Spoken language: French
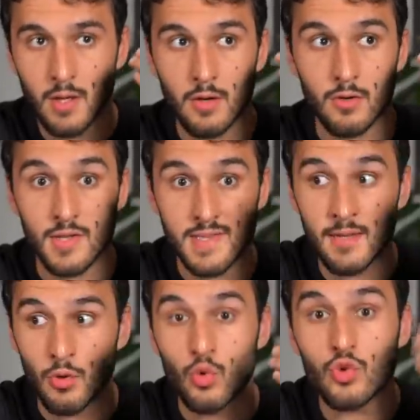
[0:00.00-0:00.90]
euh,
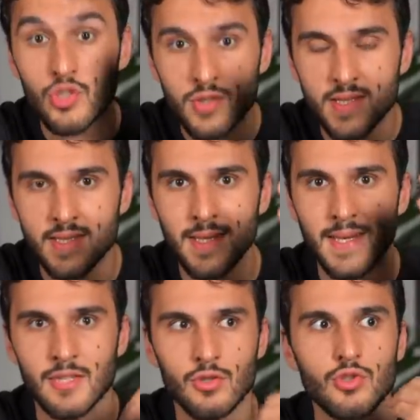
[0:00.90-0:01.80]
d'essayer de conscientiser
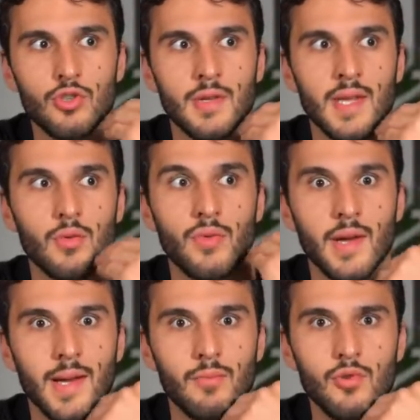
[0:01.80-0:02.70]
est-ce que je suis en train
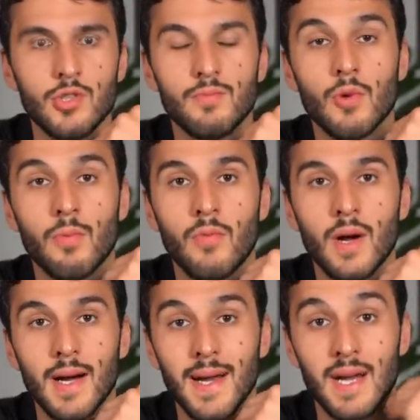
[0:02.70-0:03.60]
d'ouvrir la bouche pour
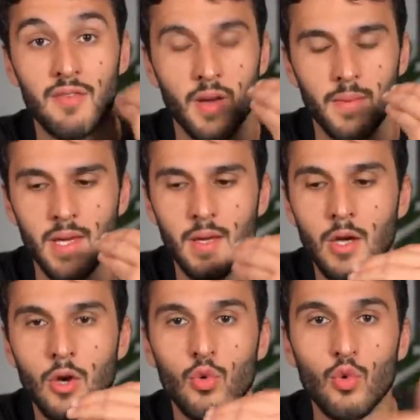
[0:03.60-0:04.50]
pouvoir la fermer
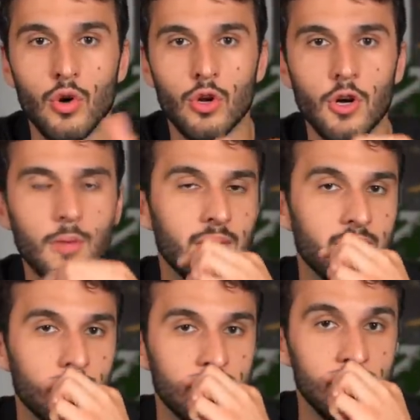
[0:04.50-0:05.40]
ou encore
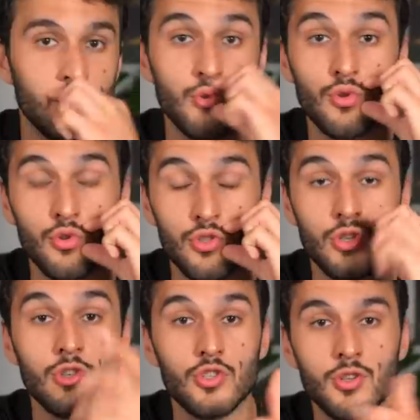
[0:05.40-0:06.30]
mettre un petit bout de
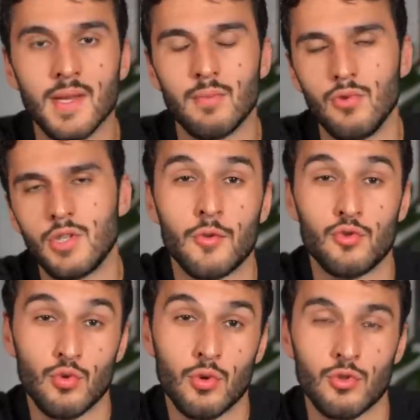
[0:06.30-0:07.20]
scotch sur ta bouche,
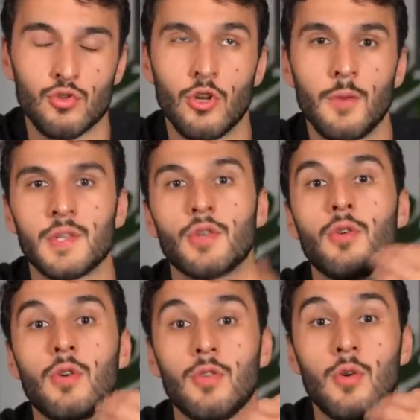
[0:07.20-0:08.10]
surtout quand tu dors, parce que
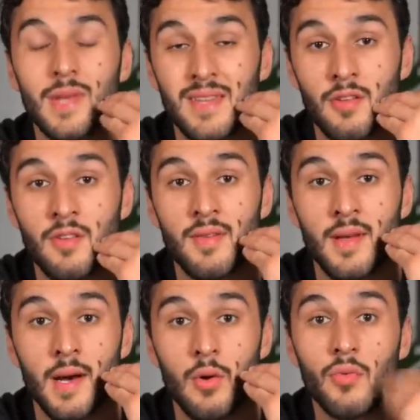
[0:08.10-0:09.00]
quand on dort, on a tendance
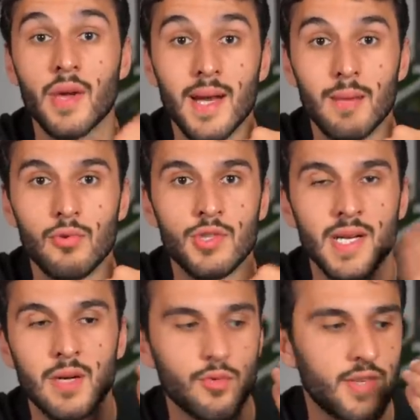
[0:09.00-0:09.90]
à ouvrir la bouche
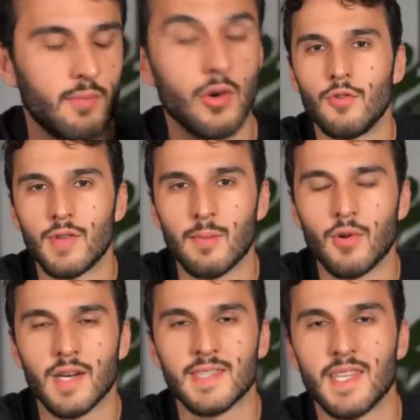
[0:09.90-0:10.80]
inconsciemment, notamment
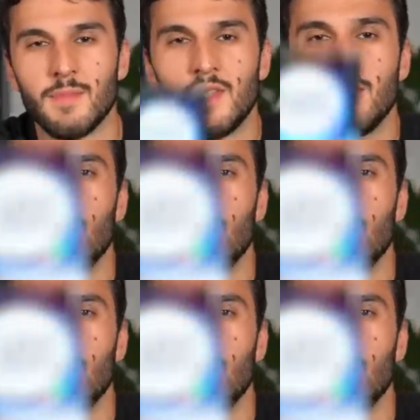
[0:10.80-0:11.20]
grâce à des petits